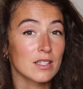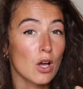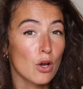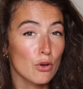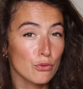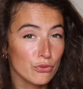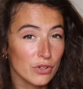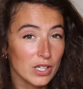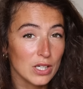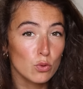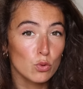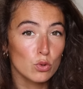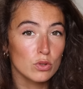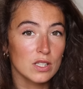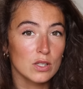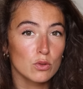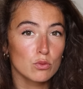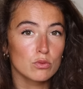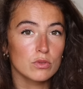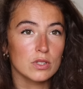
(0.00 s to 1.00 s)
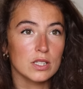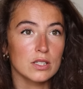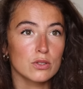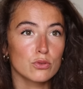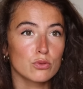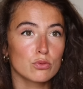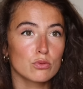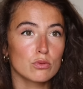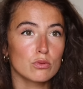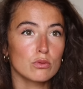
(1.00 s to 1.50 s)
qu'il y a un vrai côté
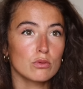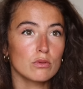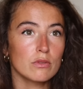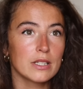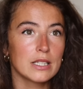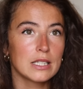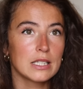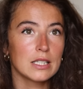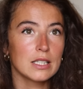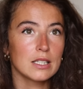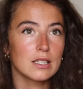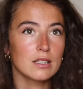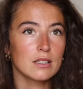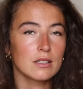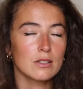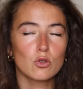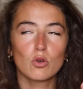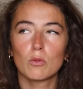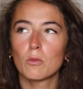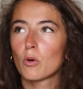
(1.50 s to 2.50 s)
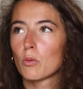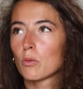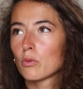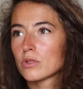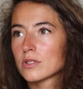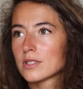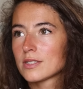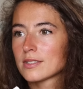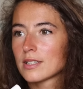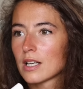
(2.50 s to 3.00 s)
nutrition et comment
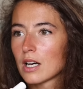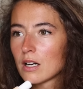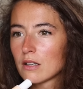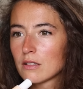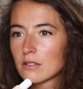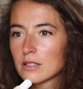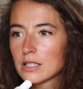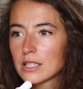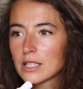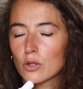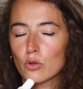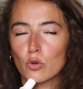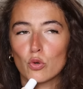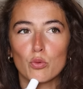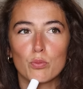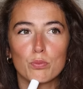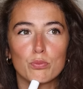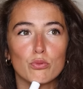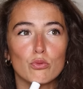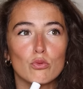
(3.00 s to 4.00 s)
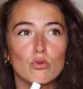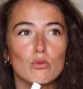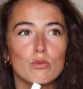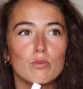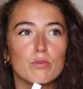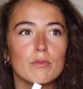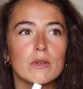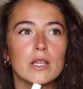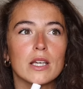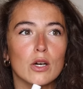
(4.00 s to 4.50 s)
on dit ça et,
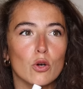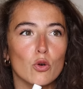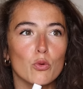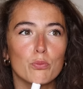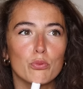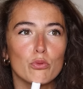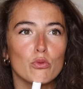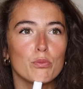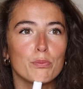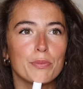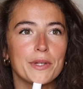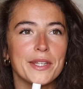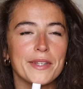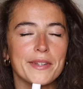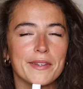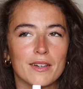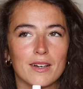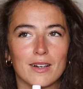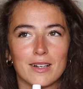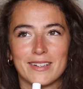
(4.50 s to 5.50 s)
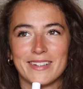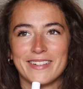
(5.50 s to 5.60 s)
repul et repulping